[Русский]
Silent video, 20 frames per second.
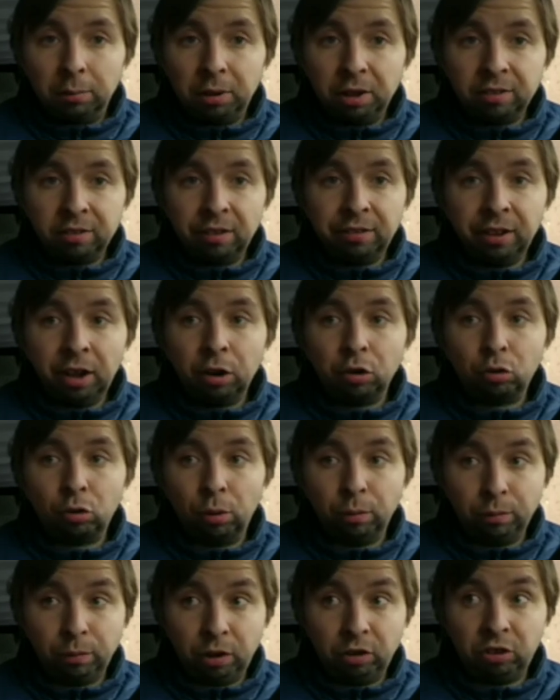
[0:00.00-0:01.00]
Мне сказали, что
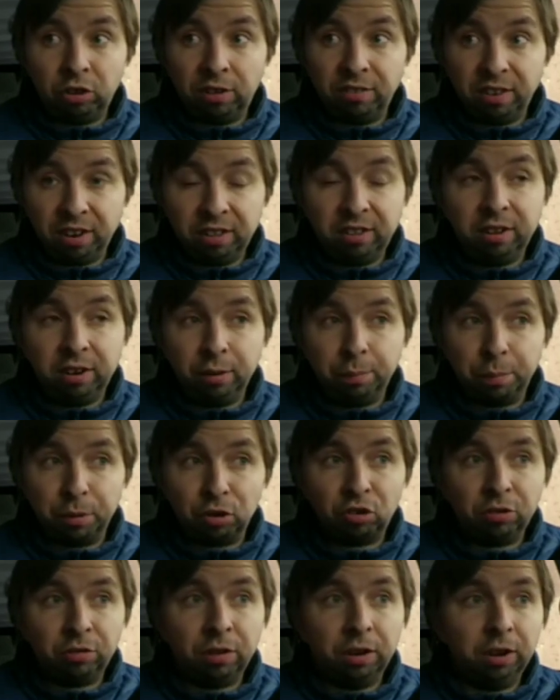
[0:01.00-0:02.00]
он в вашей квартире
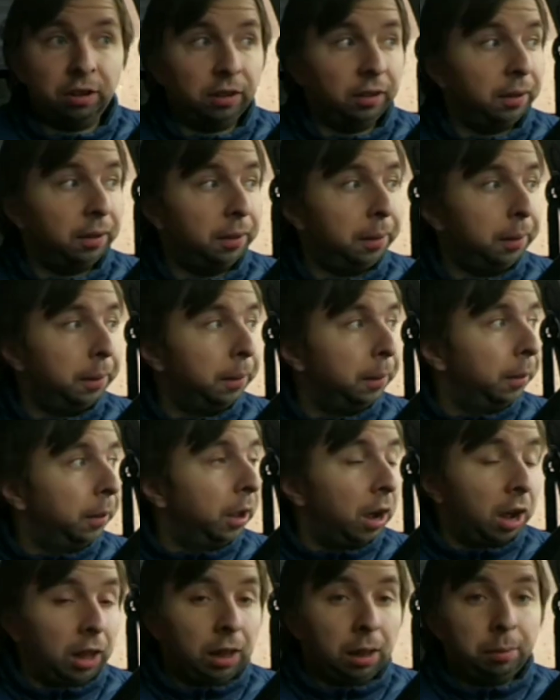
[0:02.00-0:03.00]
проживает.
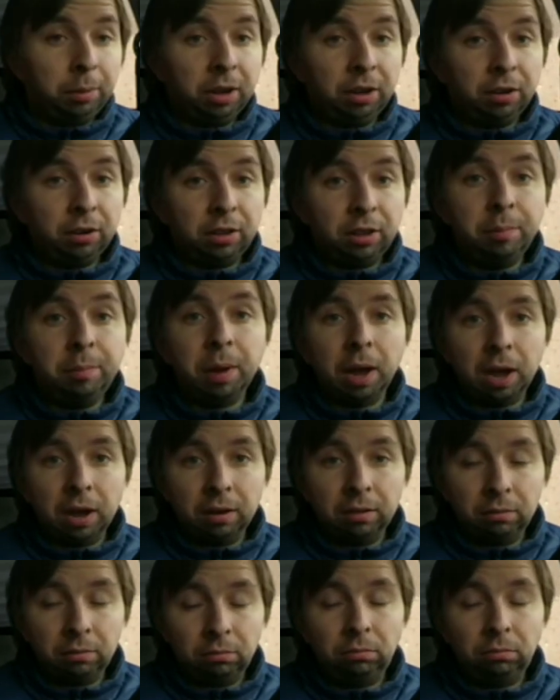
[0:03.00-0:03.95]
Она мне говорит, тебя.